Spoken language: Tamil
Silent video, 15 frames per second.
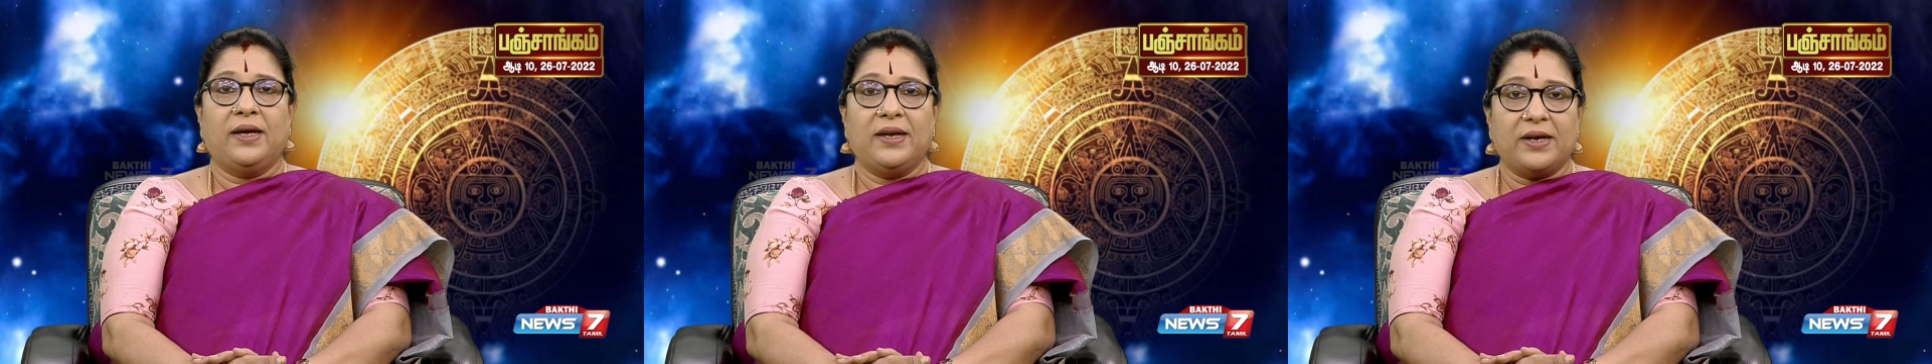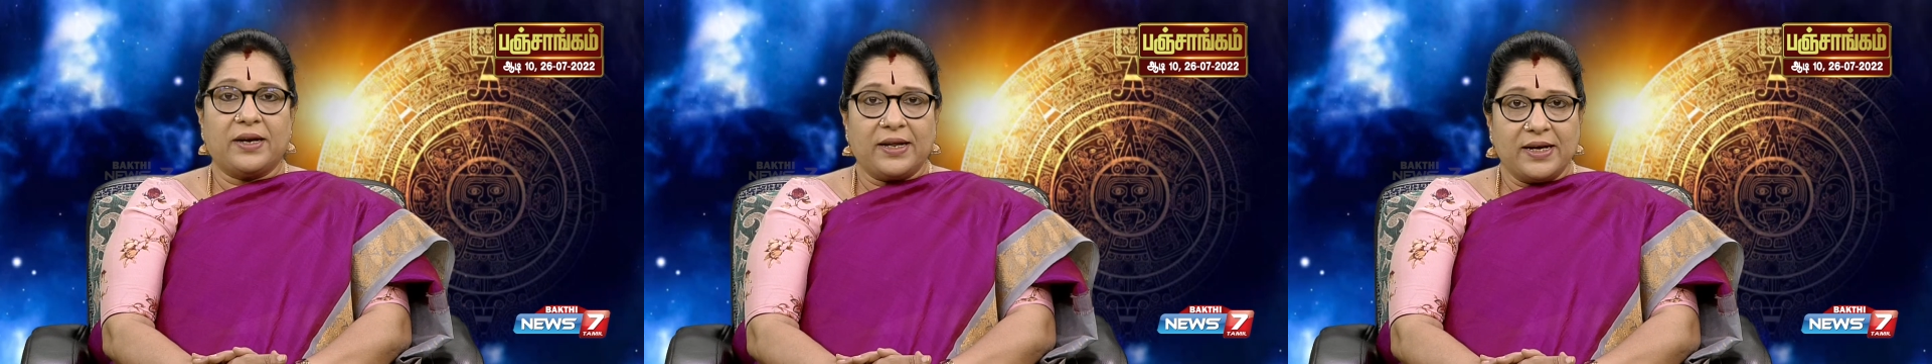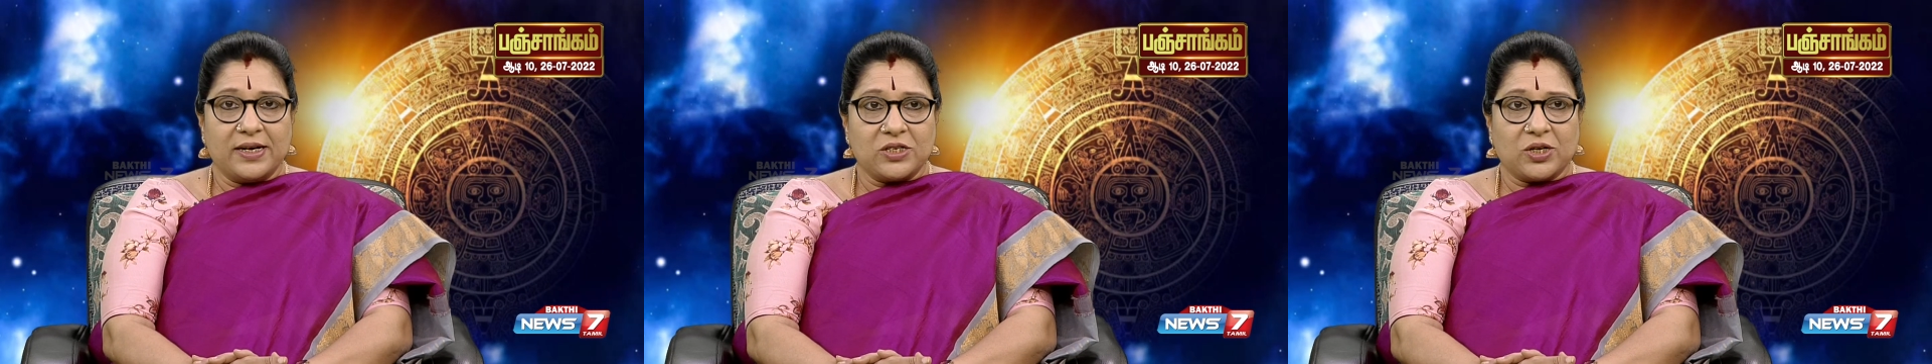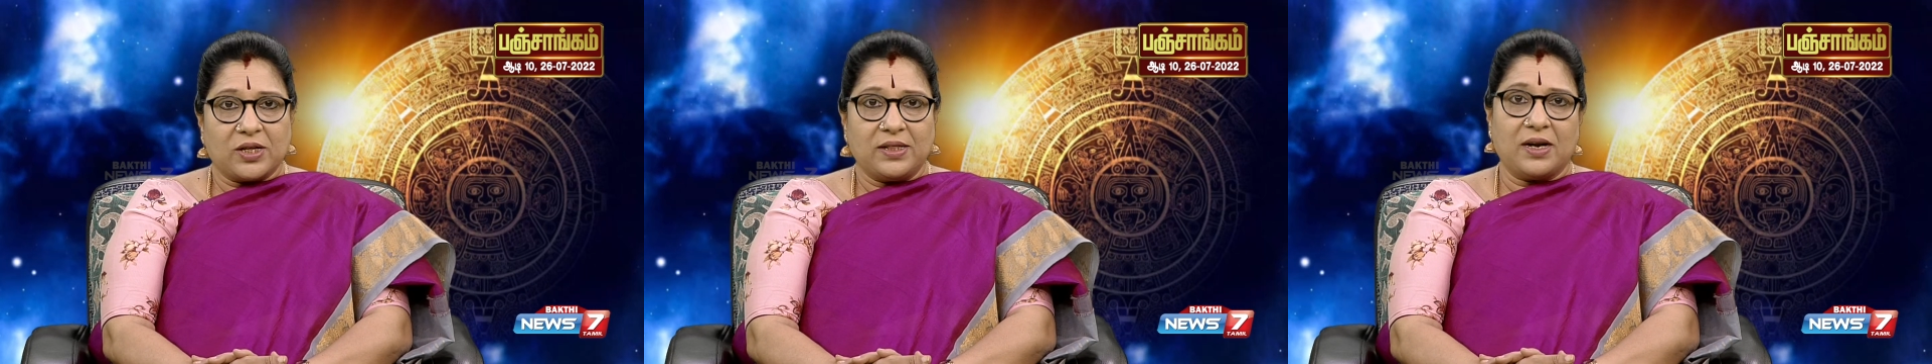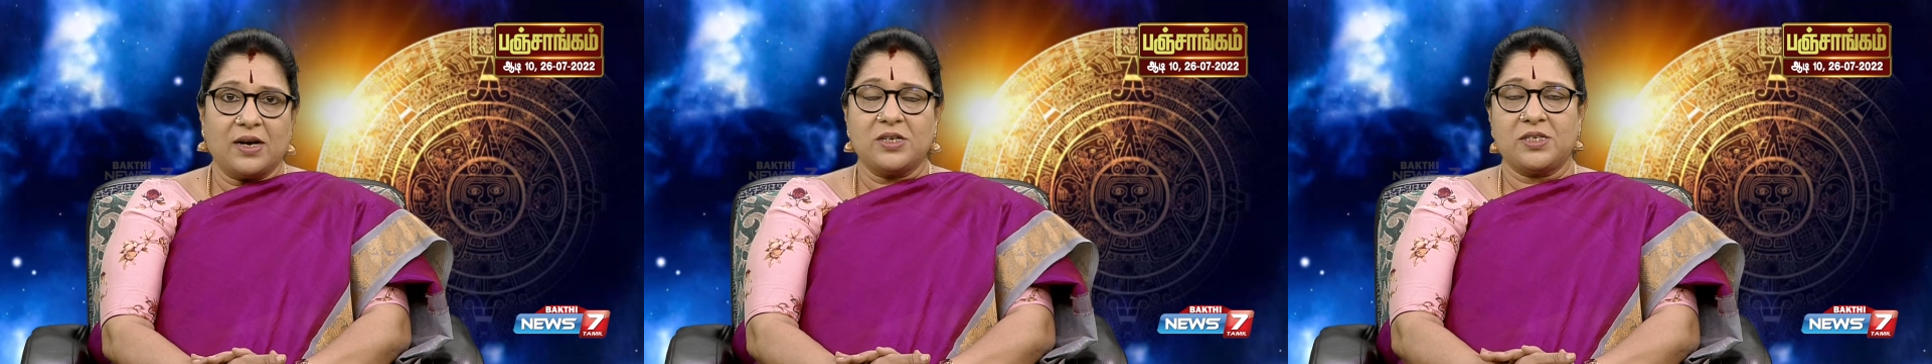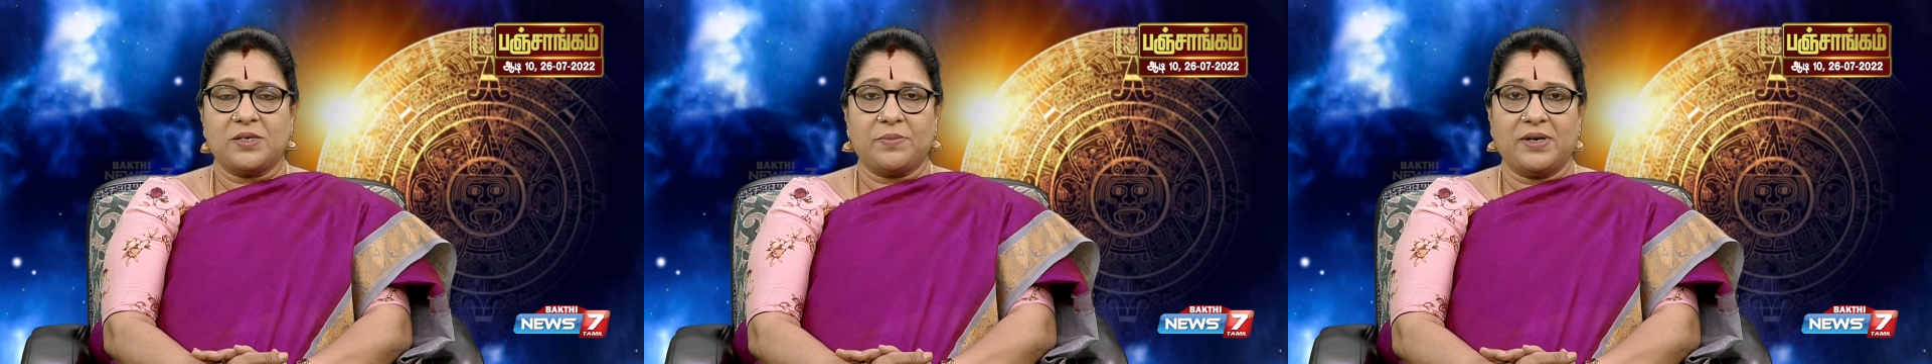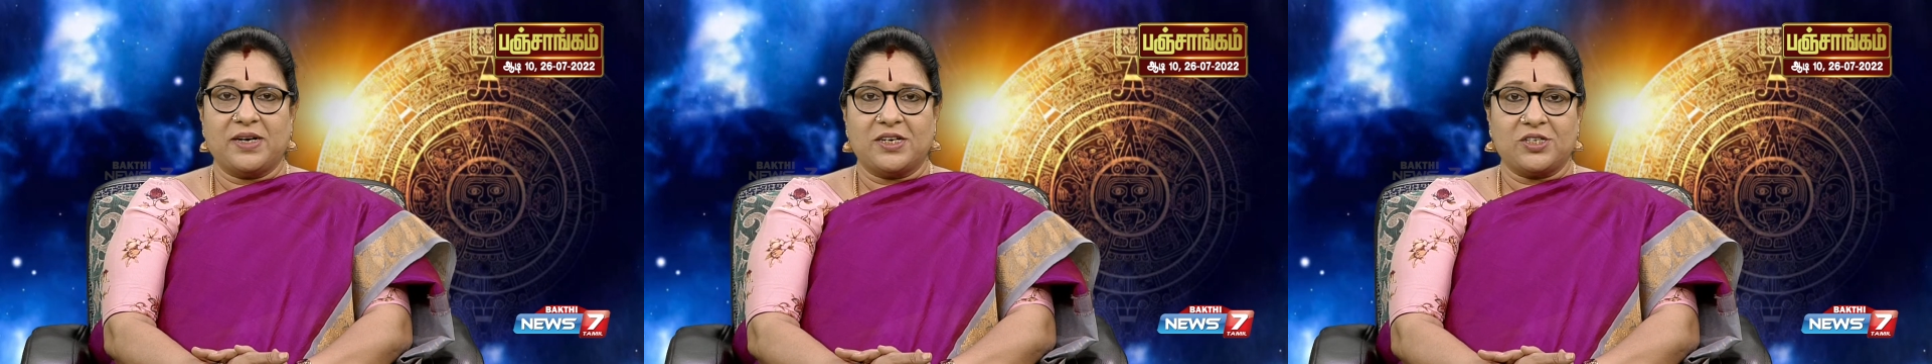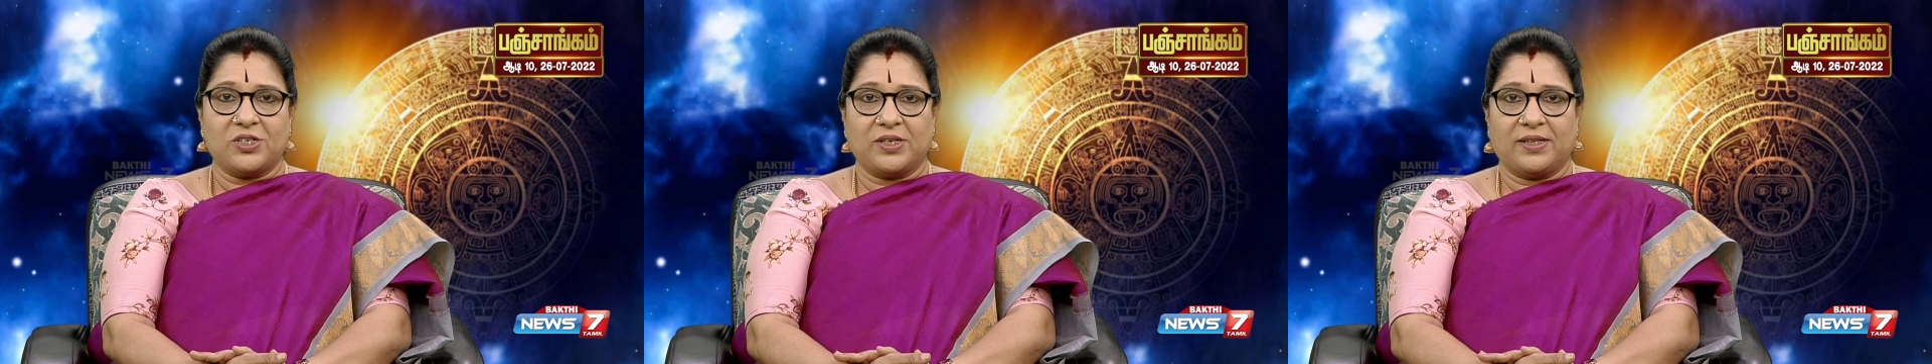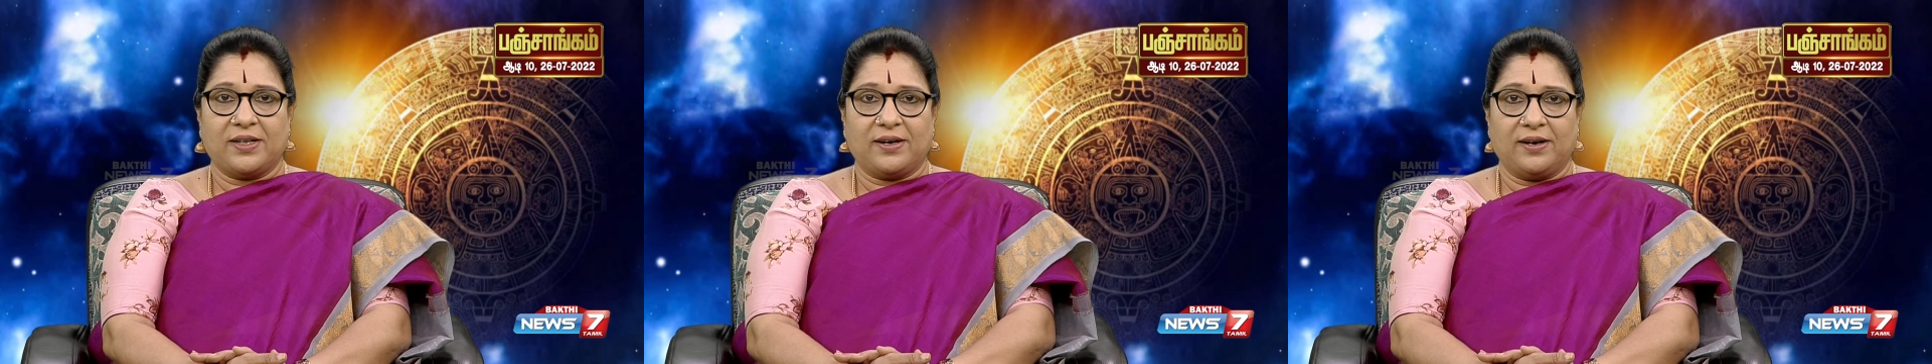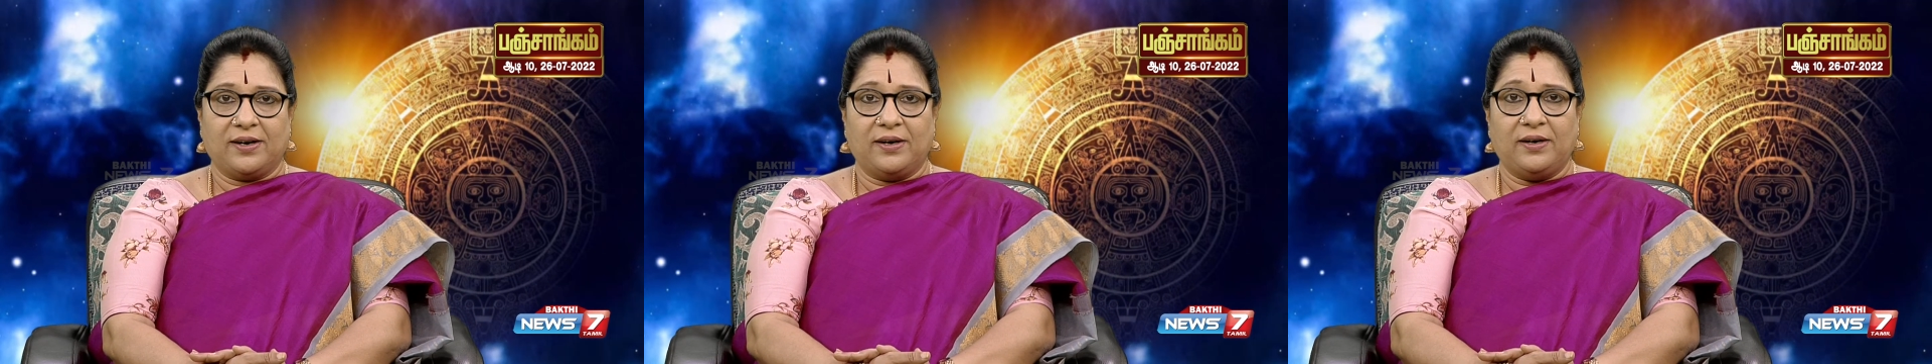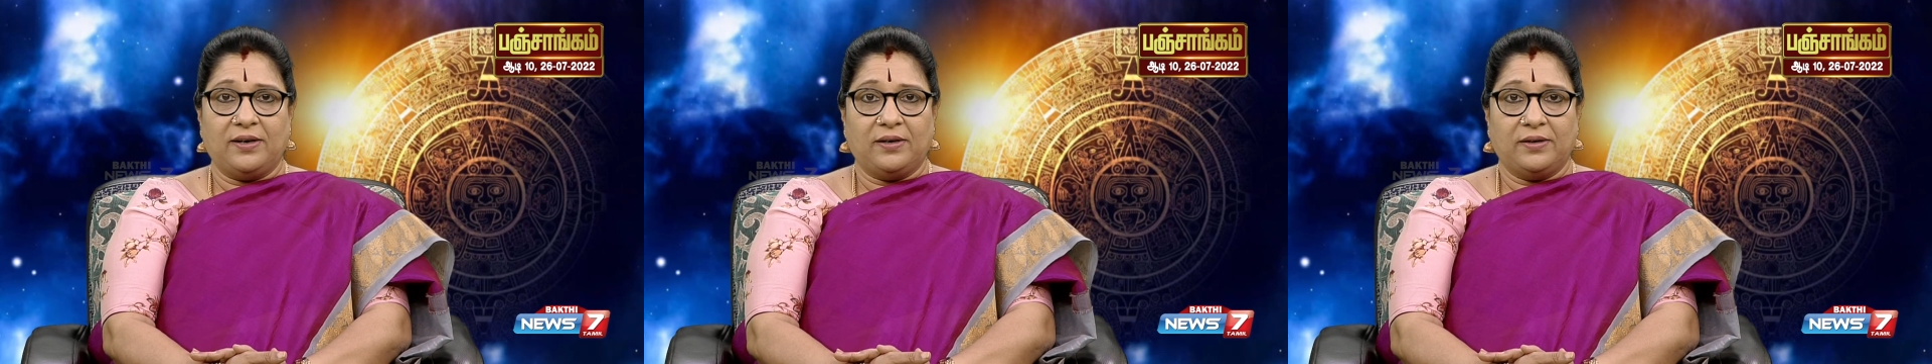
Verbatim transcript: இன்றைய சந்திராஷ்டம நட்சத்திரங்கள்